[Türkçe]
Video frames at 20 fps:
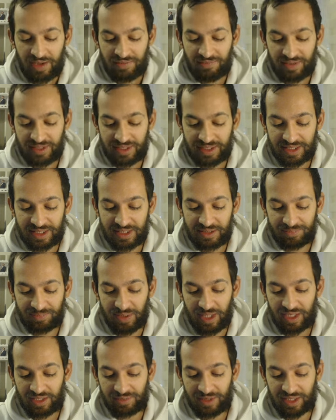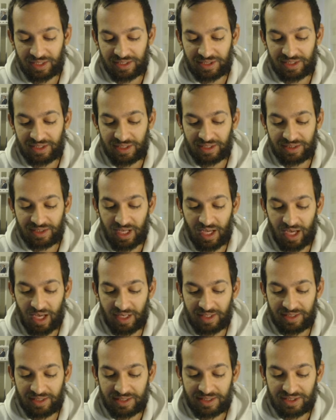ve rakip Barbar Kral'ı da
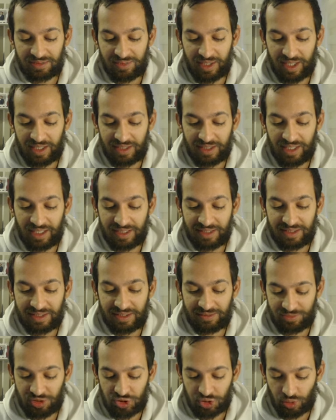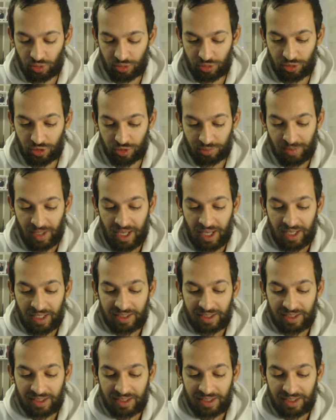an itibariyle indirmiş oluyorum.